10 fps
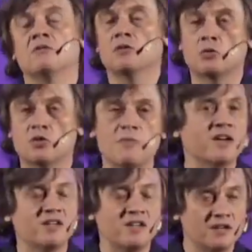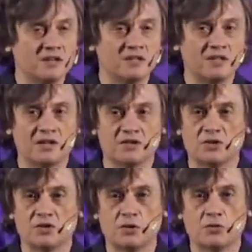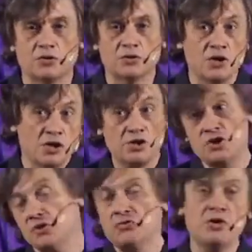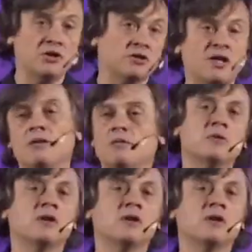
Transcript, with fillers: вокруг магии концентрируются. И часть людей говорит, а,